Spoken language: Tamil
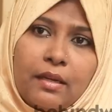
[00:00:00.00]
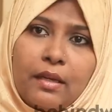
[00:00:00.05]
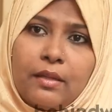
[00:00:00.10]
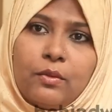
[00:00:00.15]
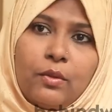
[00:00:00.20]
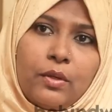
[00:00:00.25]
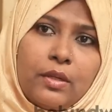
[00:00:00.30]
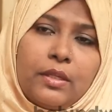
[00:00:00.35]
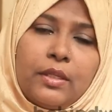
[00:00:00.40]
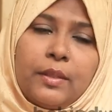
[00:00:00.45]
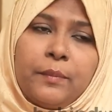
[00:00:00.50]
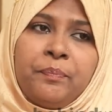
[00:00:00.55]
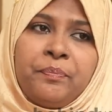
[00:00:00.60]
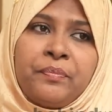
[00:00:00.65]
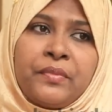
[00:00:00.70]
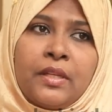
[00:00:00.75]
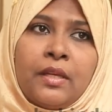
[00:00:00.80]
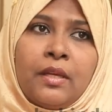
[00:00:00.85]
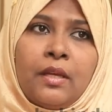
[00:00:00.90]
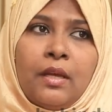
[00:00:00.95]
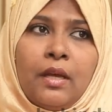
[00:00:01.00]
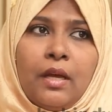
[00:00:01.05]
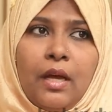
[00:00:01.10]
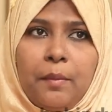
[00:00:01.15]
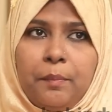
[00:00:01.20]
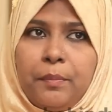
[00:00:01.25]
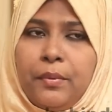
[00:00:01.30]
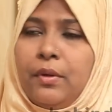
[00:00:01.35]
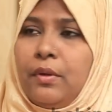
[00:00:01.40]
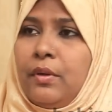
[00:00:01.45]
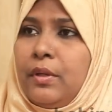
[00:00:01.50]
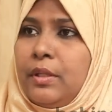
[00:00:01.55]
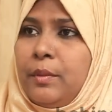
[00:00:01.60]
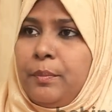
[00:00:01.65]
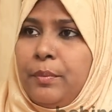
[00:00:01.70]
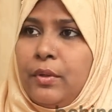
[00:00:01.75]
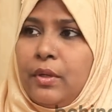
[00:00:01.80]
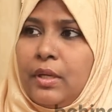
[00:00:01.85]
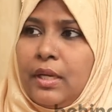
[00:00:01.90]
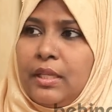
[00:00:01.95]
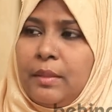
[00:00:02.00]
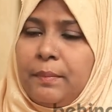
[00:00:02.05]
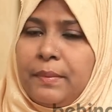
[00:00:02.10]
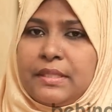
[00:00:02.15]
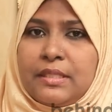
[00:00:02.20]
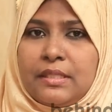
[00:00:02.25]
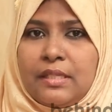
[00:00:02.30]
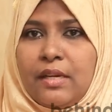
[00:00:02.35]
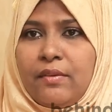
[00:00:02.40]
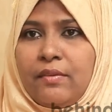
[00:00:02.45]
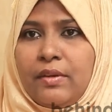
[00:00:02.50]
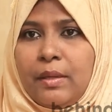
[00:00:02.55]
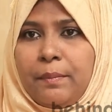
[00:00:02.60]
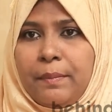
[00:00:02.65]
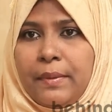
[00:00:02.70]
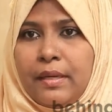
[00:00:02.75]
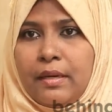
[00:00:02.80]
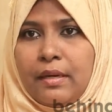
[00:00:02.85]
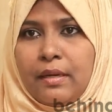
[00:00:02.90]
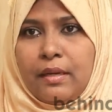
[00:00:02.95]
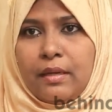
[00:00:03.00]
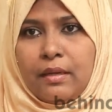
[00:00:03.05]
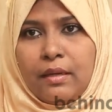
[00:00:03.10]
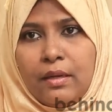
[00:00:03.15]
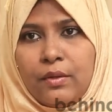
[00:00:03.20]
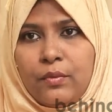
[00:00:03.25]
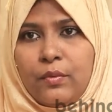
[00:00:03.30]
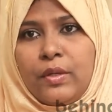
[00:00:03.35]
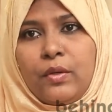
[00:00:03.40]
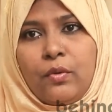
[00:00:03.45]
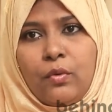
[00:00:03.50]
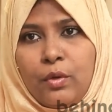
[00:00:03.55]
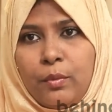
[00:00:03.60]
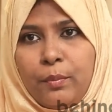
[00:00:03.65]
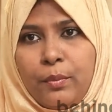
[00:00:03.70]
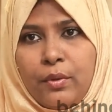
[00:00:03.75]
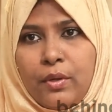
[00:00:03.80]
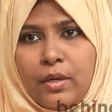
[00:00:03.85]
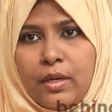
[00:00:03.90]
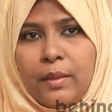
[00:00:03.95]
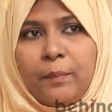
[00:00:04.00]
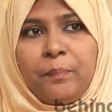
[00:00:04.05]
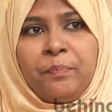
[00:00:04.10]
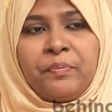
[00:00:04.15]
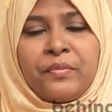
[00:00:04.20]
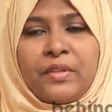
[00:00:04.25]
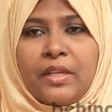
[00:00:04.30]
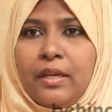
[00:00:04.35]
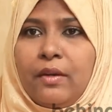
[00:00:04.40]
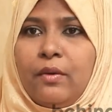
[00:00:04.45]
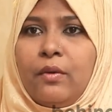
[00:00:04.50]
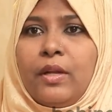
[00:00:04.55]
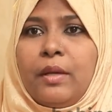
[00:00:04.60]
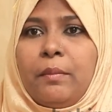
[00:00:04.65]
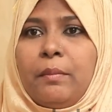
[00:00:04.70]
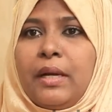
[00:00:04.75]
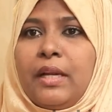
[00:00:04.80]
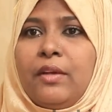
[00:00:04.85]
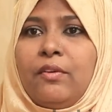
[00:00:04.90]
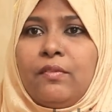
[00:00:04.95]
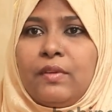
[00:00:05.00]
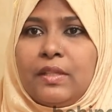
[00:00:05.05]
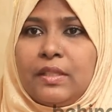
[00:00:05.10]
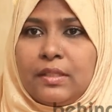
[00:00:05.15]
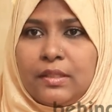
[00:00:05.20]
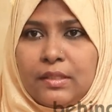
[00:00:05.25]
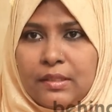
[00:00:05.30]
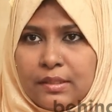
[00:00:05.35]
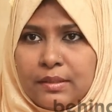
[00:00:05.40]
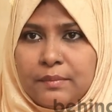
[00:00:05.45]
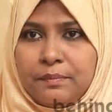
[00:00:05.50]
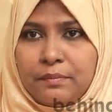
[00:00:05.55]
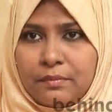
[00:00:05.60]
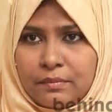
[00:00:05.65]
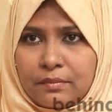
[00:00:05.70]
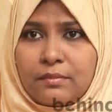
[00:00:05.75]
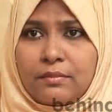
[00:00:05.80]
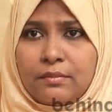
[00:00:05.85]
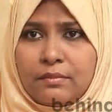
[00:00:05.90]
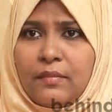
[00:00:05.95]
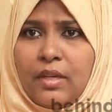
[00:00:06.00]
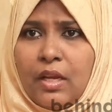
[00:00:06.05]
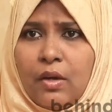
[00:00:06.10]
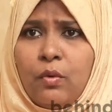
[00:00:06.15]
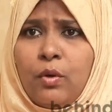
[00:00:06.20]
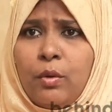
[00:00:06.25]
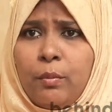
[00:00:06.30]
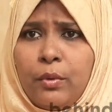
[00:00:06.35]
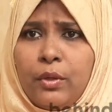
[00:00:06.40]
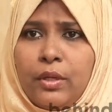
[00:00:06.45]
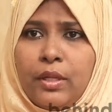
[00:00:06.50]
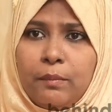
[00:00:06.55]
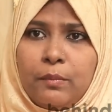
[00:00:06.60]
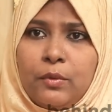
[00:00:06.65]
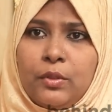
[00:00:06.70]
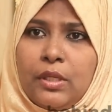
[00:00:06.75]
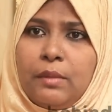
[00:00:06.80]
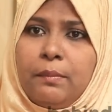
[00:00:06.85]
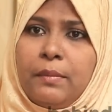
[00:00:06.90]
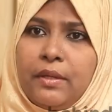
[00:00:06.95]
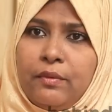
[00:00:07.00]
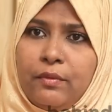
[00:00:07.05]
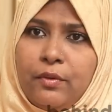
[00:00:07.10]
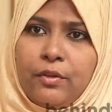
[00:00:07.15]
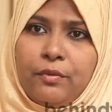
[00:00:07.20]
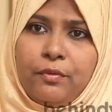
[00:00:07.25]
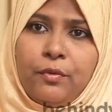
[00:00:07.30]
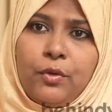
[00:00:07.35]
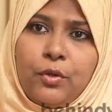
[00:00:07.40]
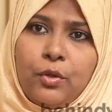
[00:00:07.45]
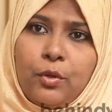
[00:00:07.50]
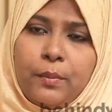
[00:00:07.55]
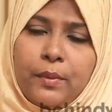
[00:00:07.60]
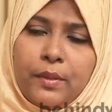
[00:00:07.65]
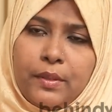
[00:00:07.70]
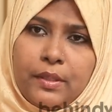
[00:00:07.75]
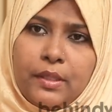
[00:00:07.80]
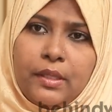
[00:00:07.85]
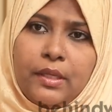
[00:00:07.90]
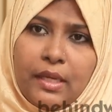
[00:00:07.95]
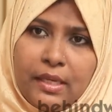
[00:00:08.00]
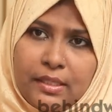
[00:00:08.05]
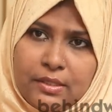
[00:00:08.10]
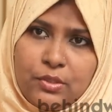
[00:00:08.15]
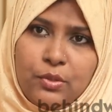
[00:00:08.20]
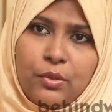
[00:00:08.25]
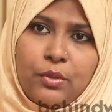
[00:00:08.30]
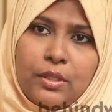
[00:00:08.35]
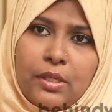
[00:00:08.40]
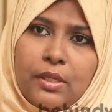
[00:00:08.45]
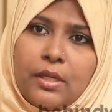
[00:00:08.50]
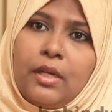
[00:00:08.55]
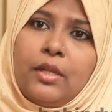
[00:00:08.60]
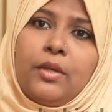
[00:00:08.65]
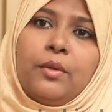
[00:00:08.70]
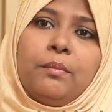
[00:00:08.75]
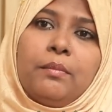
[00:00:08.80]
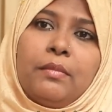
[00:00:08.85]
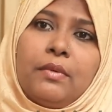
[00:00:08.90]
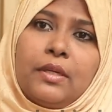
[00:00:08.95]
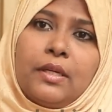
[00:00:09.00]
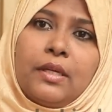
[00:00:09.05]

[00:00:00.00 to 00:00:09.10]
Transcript: இருக்கான் தொடர்ந்து அப்போது இது பொறுக்காத பட்சத்தில் அவன் என்ன பண்ணுறானாக்கா ட்வீட் ஒன்று போடுறான் என்னுடைய மனைவி வந்து அவங்க முன் முதல் மனைவியோட ஃபோட்டோ போட்டு அச்சுறுத்தல்களையும்